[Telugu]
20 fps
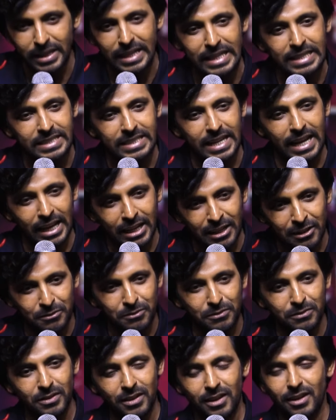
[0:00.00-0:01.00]
ఈజ్ ఎనఫ్
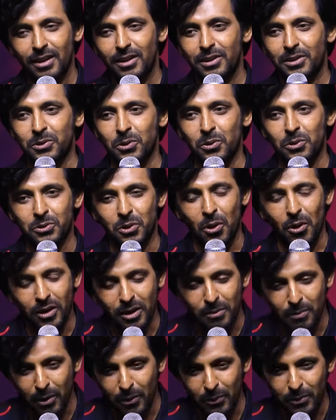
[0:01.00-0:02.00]
టు టాక్
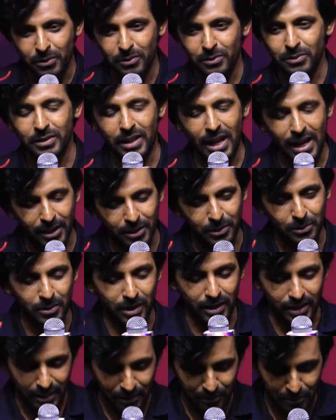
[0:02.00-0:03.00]
అబౌట్ యూ థ్యాంక్ యూ
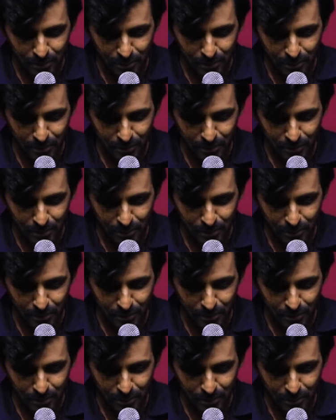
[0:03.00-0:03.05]
ఐ లవ్ యూ